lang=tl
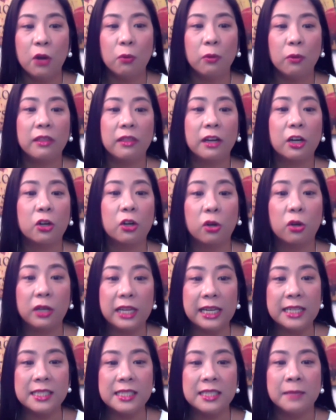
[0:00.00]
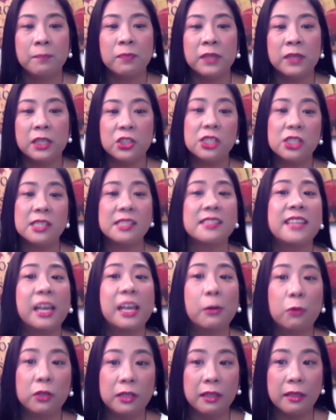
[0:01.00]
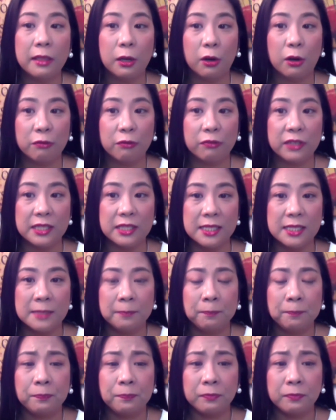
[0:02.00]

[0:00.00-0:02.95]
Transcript: with their colleagues just to stay within the office.